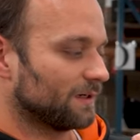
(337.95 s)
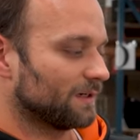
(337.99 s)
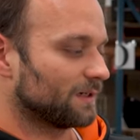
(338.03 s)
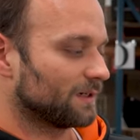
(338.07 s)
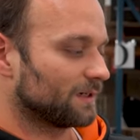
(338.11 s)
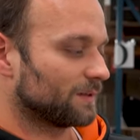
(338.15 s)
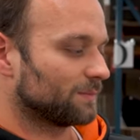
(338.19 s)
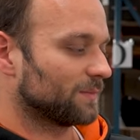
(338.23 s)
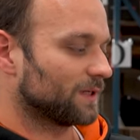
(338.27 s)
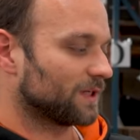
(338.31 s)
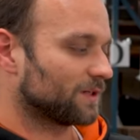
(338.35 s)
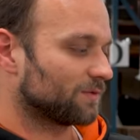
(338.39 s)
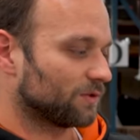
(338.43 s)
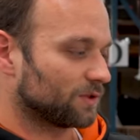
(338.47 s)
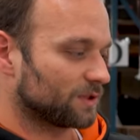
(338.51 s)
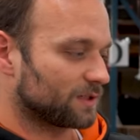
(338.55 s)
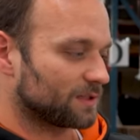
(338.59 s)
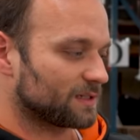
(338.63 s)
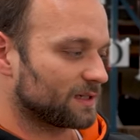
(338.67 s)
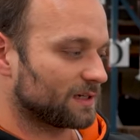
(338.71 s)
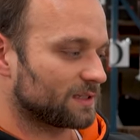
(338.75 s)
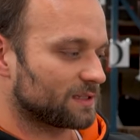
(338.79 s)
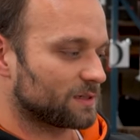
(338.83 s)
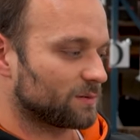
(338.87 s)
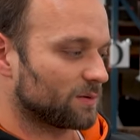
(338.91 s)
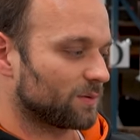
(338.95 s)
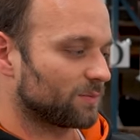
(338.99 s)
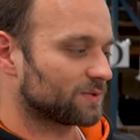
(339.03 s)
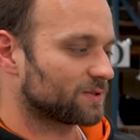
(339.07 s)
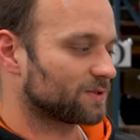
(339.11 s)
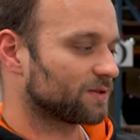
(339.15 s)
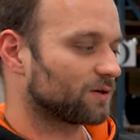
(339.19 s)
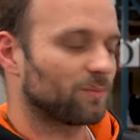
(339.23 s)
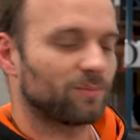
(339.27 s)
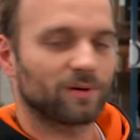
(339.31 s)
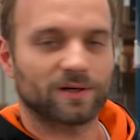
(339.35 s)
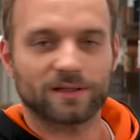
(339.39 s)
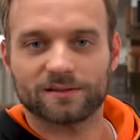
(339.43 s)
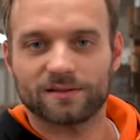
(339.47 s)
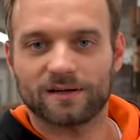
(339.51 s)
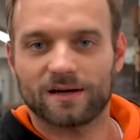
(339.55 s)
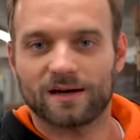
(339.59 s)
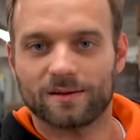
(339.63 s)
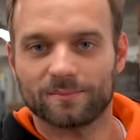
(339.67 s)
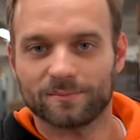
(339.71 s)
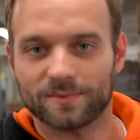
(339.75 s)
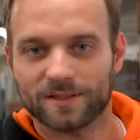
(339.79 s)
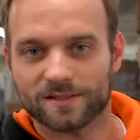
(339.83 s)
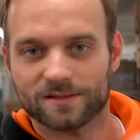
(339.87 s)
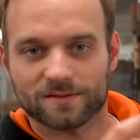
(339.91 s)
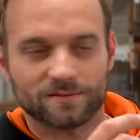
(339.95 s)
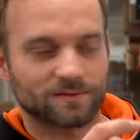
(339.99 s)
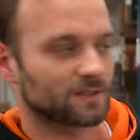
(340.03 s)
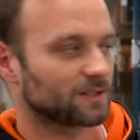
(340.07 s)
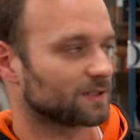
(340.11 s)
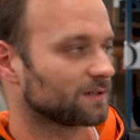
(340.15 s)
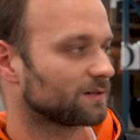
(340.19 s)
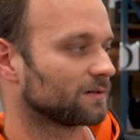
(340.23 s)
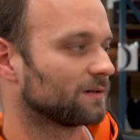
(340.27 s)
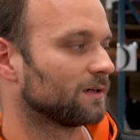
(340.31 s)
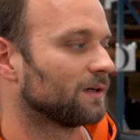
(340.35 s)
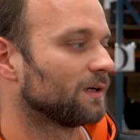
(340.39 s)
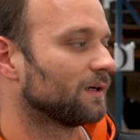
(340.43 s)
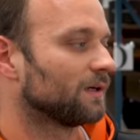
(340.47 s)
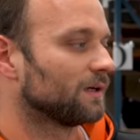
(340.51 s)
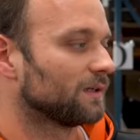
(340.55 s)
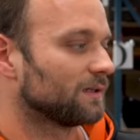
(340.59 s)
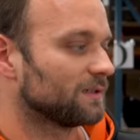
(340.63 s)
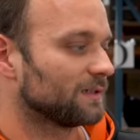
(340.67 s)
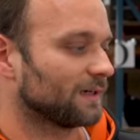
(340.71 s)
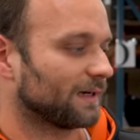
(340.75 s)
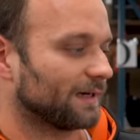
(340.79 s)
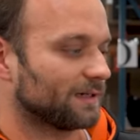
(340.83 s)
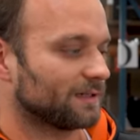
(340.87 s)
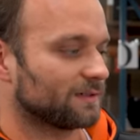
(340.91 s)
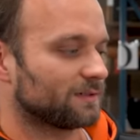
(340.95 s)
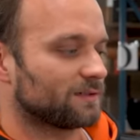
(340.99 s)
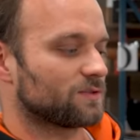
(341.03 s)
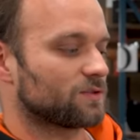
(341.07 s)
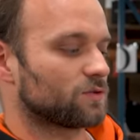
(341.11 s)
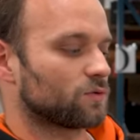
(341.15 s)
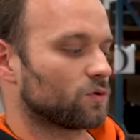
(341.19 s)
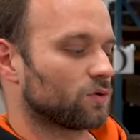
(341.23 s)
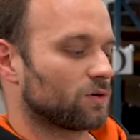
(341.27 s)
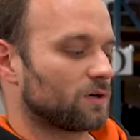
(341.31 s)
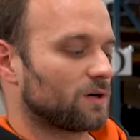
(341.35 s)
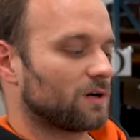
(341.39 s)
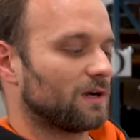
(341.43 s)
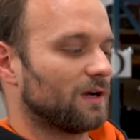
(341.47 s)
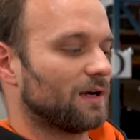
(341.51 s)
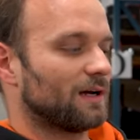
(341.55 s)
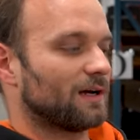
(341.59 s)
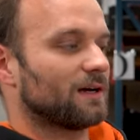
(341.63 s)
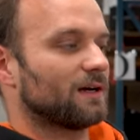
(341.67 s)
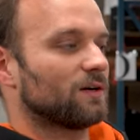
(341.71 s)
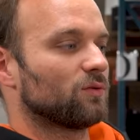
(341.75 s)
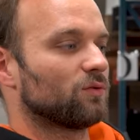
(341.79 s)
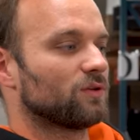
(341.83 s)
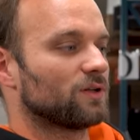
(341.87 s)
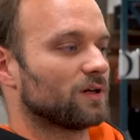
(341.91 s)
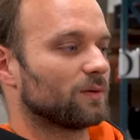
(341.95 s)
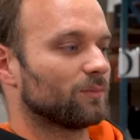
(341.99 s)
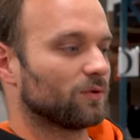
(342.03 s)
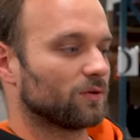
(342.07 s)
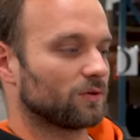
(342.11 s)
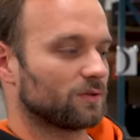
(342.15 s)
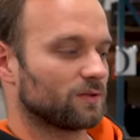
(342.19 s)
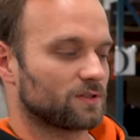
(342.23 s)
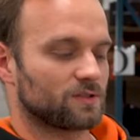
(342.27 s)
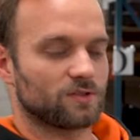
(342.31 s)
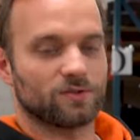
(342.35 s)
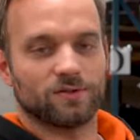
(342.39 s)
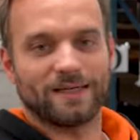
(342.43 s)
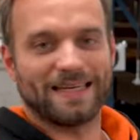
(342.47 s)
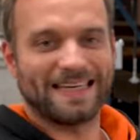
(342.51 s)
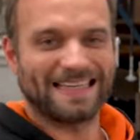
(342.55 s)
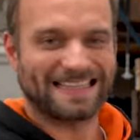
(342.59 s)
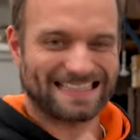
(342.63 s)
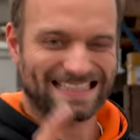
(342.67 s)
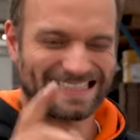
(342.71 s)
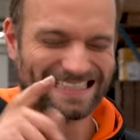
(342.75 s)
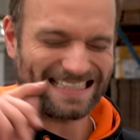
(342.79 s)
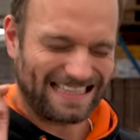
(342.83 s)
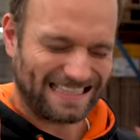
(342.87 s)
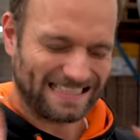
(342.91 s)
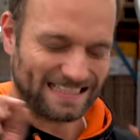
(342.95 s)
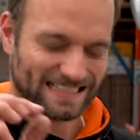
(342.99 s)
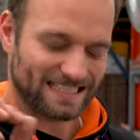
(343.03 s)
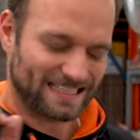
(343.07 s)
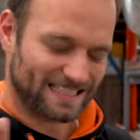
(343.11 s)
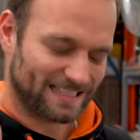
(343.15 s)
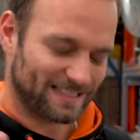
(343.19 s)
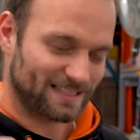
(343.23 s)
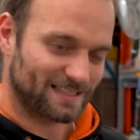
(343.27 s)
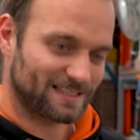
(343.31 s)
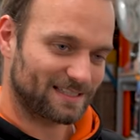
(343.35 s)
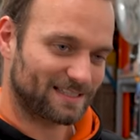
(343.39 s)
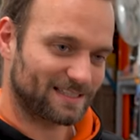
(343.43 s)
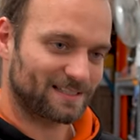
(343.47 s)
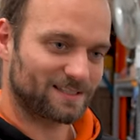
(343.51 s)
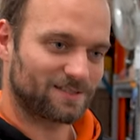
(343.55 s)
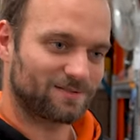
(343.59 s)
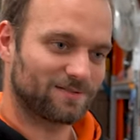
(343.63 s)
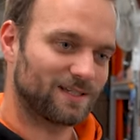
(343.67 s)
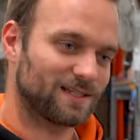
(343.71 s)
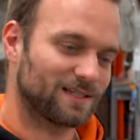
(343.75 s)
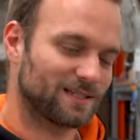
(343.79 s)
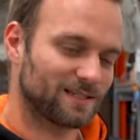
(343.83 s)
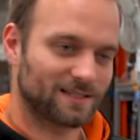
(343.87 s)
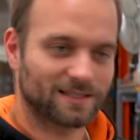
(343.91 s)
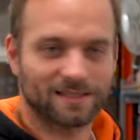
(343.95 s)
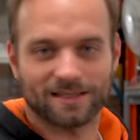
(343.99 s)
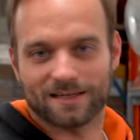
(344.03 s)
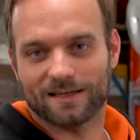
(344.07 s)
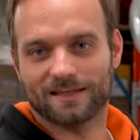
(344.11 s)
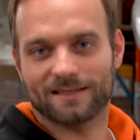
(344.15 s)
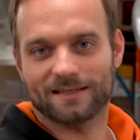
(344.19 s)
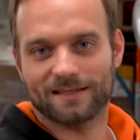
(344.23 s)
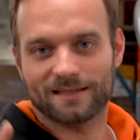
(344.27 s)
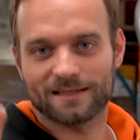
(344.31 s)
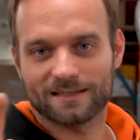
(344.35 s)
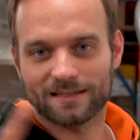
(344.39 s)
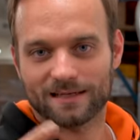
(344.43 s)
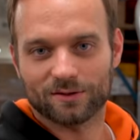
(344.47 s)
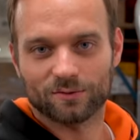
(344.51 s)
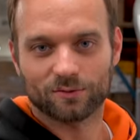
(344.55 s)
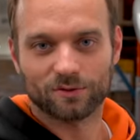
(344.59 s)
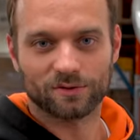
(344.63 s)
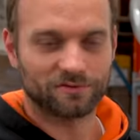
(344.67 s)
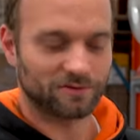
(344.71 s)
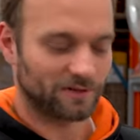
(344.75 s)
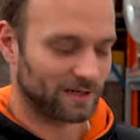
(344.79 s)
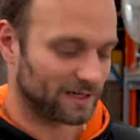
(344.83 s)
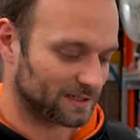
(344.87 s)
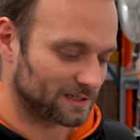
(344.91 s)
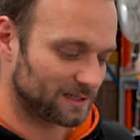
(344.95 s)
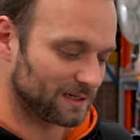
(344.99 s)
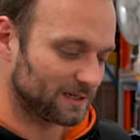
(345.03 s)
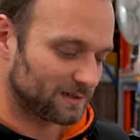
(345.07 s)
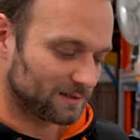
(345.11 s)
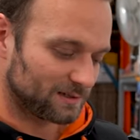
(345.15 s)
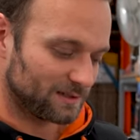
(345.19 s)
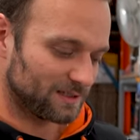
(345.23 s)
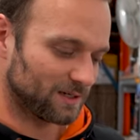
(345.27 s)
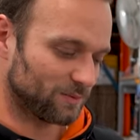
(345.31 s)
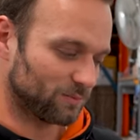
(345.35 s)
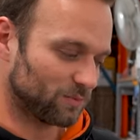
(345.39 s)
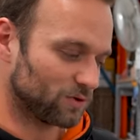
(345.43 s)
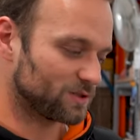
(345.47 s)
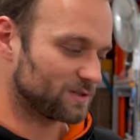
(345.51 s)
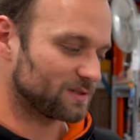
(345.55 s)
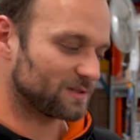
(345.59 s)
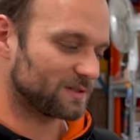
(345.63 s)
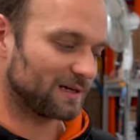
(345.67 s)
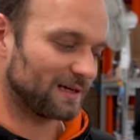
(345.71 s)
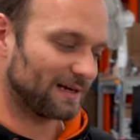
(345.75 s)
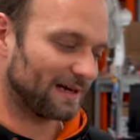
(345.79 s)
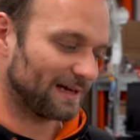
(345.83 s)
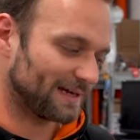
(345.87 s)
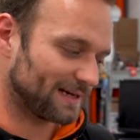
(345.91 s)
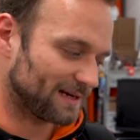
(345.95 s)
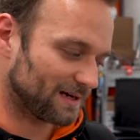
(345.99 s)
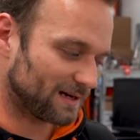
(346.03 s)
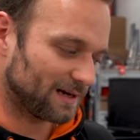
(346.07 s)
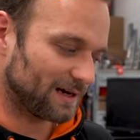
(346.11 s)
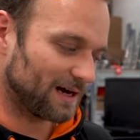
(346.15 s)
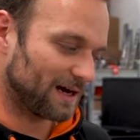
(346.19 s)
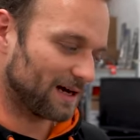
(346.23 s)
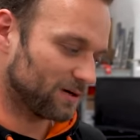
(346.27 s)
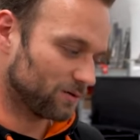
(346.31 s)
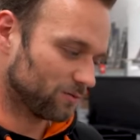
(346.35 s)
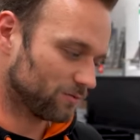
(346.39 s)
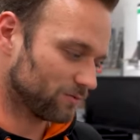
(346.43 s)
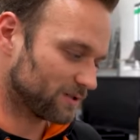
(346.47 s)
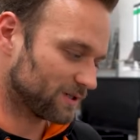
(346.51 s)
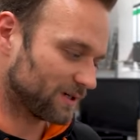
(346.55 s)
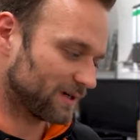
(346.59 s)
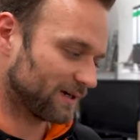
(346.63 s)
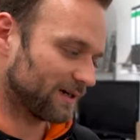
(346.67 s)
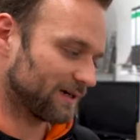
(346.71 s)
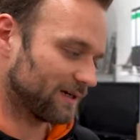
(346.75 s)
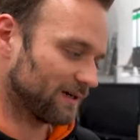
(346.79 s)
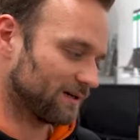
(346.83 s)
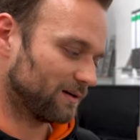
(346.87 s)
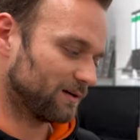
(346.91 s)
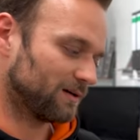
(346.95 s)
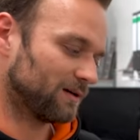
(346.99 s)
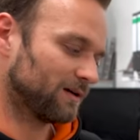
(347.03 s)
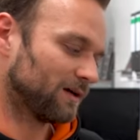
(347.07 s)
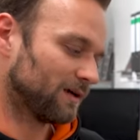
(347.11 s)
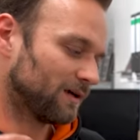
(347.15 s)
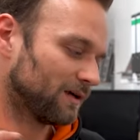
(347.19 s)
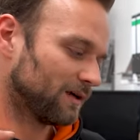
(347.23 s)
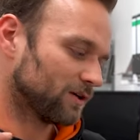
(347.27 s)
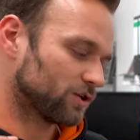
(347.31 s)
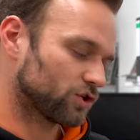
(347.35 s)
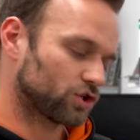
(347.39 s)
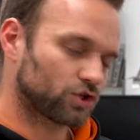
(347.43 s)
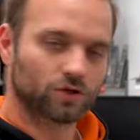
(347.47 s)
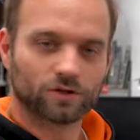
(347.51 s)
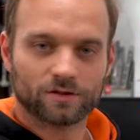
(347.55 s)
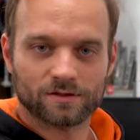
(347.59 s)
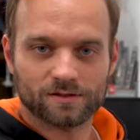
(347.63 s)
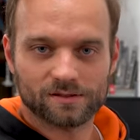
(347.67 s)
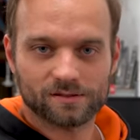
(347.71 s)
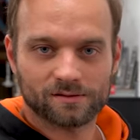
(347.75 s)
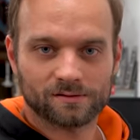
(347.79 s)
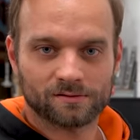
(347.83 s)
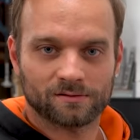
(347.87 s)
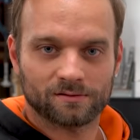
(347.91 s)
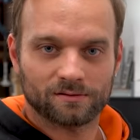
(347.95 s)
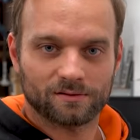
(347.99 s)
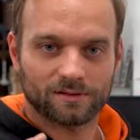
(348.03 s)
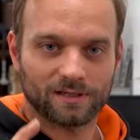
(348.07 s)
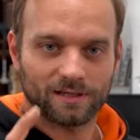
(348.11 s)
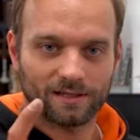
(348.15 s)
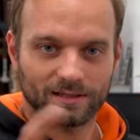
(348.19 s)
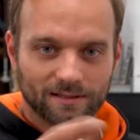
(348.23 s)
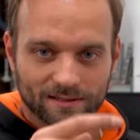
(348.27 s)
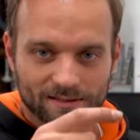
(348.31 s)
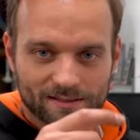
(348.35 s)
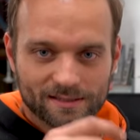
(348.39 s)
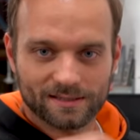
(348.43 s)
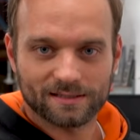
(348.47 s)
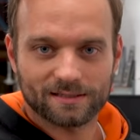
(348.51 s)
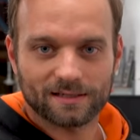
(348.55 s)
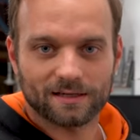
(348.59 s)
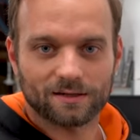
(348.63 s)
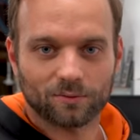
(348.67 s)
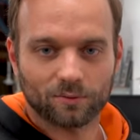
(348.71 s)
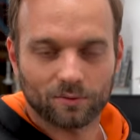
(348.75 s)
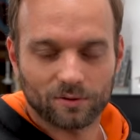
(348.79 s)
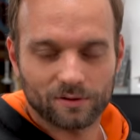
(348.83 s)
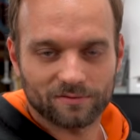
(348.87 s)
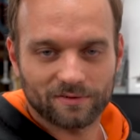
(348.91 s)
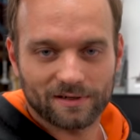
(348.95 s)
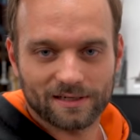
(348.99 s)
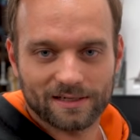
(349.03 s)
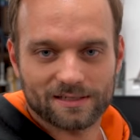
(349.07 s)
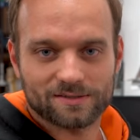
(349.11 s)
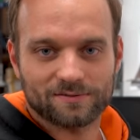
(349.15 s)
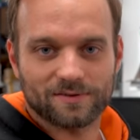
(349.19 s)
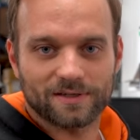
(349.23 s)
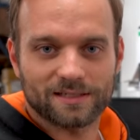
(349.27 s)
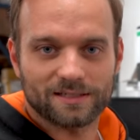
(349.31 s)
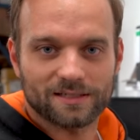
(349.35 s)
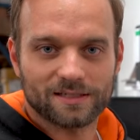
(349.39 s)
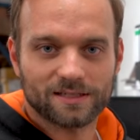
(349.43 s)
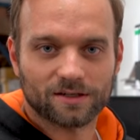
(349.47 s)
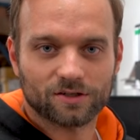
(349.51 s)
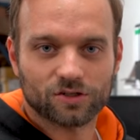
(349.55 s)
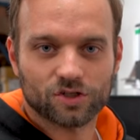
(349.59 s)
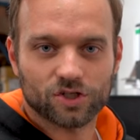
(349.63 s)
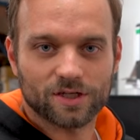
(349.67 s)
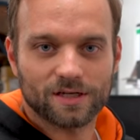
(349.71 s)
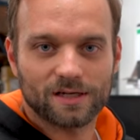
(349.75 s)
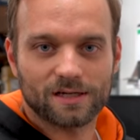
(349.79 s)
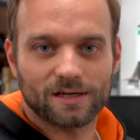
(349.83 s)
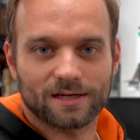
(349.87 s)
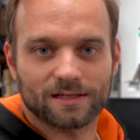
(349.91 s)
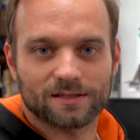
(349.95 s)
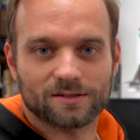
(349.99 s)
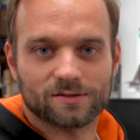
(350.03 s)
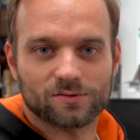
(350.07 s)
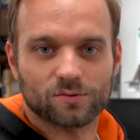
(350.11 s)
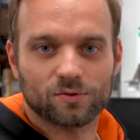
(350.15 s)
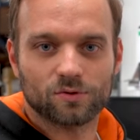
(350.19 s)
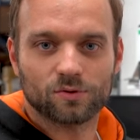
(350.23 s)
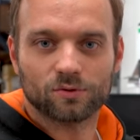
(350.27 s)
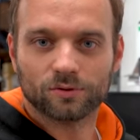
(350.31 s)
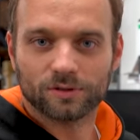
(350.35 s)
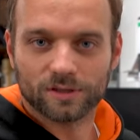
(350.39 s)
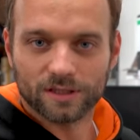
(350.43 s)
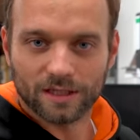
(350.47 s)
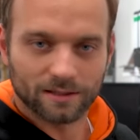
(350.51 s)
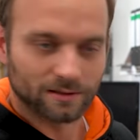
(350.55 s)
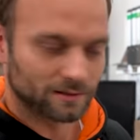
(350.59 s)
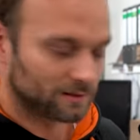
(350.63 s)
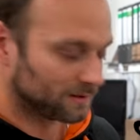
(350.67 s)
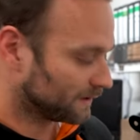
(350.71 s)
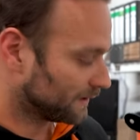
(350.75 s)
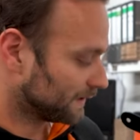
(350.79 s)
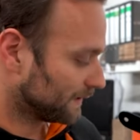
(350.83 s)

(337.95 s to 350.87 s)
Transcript: Ähm, ich wollte das Ganze aber ein bisschen kompakter haben, deswegen direkt so klackern Unterboden. So, jetzt ganz, ganz, ganz wichtig. Jeder, der Ethanol fährt, ihr müsst leider Aluteile schützen gegen das Ethanol, weil das fängt Tiere schnell an zu korrodieren.